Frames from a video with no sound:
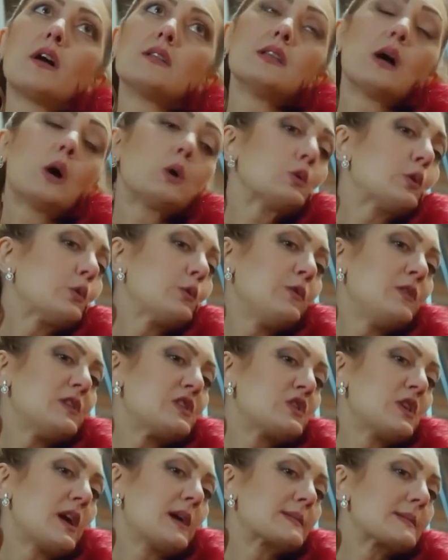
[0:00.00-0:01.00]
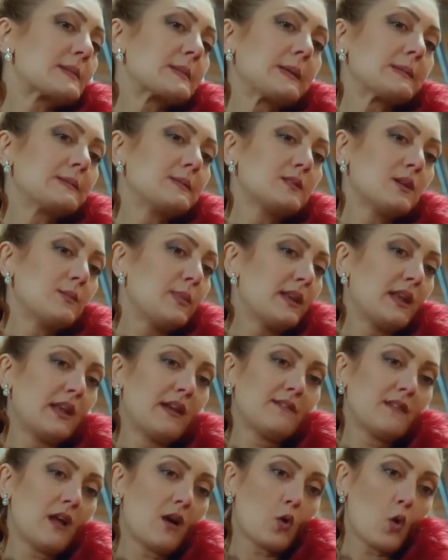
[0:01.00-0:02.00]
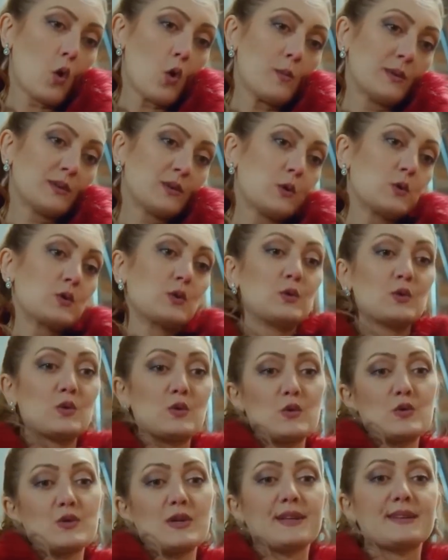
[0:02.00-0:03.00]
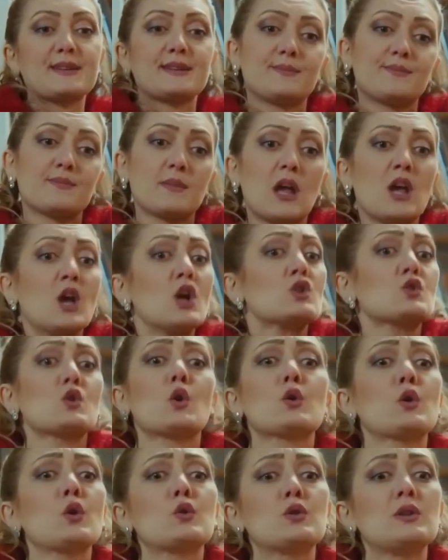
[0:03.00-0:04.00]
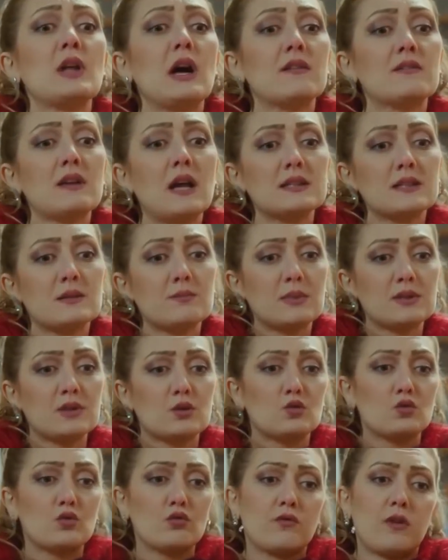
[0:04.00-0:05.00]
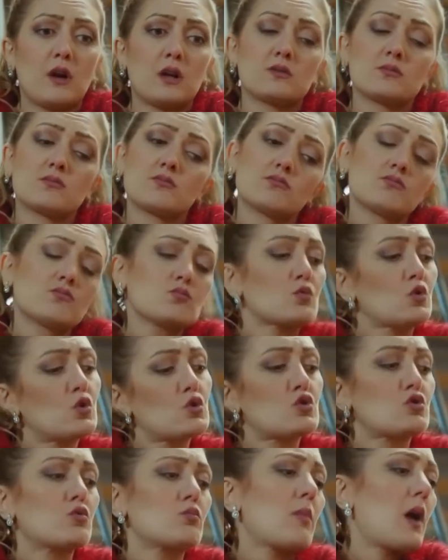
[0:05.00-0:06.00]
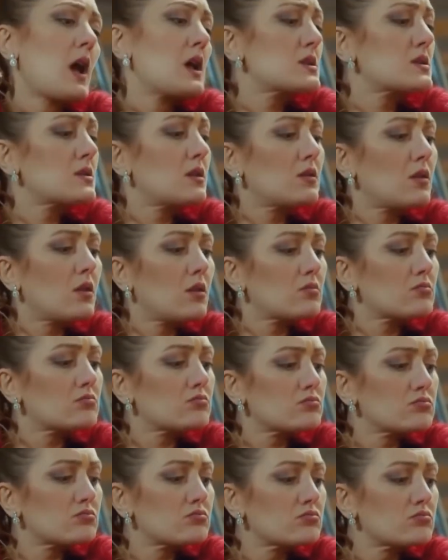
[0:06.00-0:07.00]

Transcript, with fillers: والله كان لازم تفكر هيك قبل ما تقلعني من البيت انت وهديك الحقيره شو نسيتي اللي عملتوه معي مرتضى انا مزعوجه كثير منك